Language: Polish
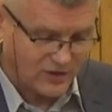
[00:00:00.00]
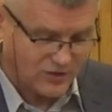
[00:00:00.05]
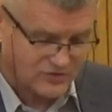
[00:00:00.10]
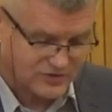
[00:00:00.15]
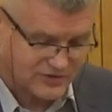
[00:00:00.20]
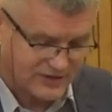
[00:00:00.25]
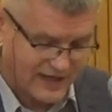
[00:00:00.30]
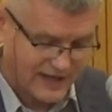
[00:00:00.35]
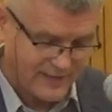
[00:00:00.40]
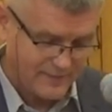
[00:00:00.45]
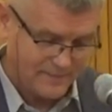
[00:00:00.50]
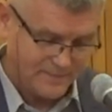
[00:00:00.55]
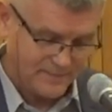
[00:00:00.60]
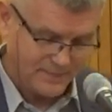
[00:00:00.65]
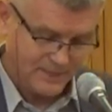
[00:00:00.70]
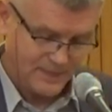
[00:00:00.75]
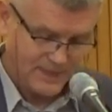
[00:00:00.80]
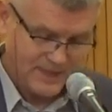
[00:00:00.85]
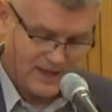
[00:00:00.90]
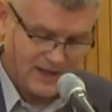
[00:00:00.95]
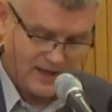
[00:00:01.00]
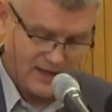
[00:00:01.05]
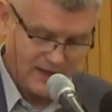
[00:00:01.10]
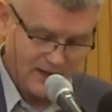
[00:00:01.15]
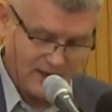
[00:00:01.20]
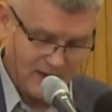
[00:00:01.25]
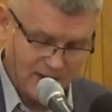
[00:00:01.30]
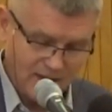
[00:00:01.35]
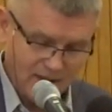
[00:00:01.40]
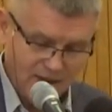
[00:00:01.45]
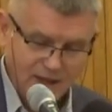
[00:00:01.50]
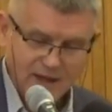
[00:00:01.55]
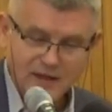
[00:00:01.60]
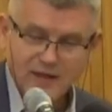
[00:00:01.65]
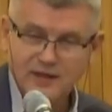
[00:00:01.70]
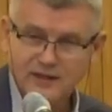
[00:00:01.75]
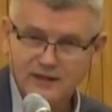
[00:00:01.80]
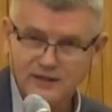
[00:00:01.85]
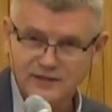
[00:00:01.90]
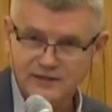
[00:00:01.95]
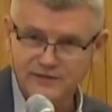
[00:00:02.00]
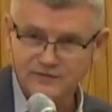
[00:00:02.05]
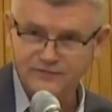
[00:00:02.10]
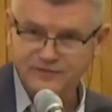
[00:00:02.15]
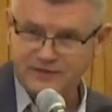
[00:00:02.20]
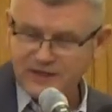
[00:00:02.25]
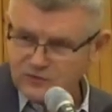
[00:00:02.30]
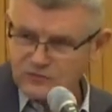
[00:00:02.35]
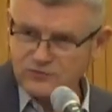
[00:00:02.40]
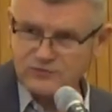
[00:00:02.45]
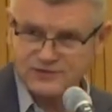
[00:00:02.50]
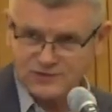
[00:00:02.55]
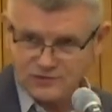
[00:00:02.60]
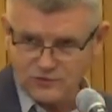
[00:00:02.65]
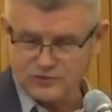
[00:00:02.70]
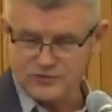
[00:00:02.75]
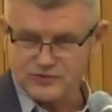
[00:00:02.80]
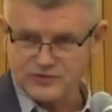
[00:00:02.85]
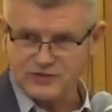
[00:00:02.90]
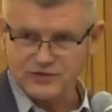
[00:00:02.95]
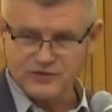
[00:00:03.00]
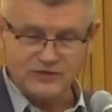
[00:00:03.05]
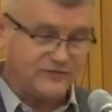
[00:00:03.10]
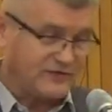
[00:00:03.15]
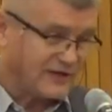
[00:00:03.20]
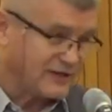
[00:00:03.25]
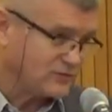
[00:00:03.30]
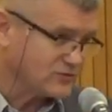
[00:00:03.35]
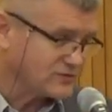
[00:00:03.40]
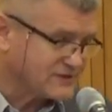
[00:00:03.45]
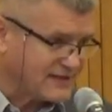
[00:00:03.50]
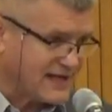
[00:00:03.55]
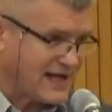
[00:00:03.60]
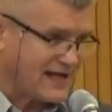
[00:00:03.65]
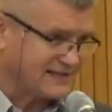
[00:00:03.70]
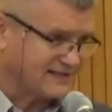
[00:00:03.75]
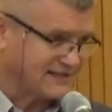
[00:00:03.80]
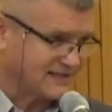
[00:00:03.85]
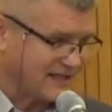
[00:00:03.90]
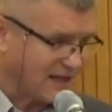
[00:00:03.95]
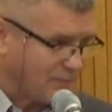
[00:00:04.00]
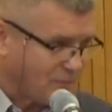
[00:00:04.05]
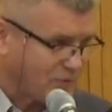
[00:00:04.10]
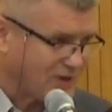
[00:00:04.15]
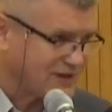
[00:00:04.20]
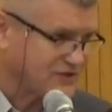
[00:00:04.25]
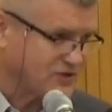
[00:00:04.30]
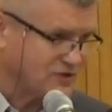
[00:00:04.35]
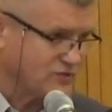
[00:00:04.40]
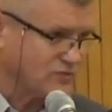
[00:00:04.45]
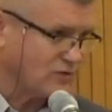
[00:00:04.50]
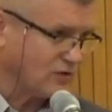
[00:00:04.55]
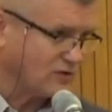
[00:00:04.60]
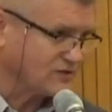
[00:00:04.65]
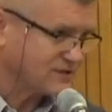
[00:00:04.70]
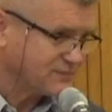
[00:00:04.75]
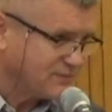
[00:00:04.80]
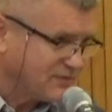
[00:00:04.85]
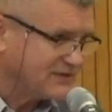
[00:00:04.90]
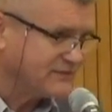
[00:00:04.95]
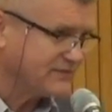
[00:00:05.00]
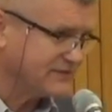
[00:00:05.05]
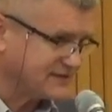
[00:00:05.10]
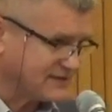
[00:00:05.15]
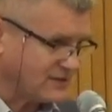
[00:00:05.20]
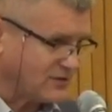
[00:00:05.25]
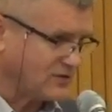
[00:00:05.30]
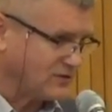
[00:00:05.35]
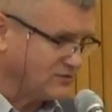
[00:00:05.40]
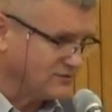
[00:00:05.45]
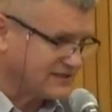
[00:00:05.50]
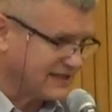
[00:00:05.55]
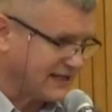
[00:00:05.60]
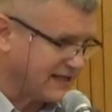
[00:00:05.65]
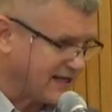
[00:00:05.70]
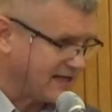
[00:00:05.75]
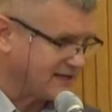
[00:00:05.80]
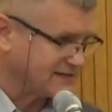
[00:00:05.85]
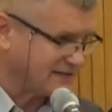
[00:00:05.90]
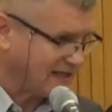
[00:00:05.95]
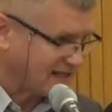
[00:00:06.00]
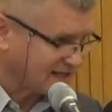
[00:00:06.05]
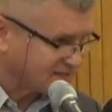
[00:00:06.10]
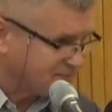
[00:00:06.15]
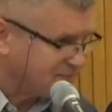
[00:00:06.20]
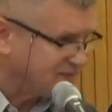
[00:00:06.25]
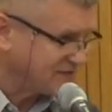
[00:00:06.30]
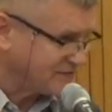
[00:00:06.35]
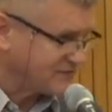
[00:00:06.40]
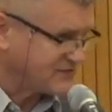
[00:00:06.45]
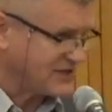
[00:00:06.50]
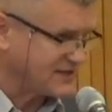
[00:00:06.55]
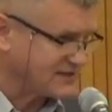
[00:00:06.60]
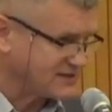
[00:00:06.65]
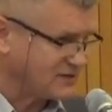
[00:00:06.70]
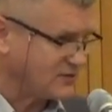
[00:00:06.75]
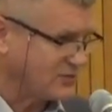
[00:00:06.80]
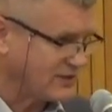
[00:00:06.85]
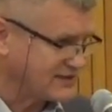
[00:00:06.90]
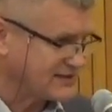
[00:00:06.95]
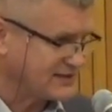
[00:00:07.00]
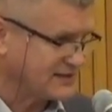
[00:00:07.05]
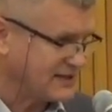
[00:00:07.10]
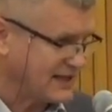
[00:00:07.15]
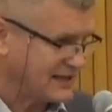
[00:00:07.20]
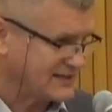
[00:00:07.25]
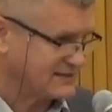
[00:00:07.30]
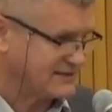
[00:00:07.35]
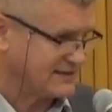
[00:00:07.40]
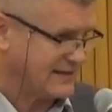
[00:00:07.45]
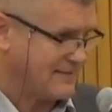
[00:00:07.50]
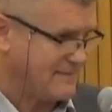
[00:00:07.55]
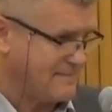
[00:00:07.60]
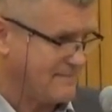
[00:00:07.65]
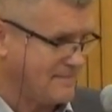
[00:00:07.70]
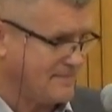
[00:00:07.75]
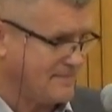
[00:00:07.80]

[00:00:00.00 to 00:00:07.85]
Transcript: koszta i wielu z ludzi i wielu z nas zapłaciło zbyt wysoką cenę za zbyt wczesną rezygnację.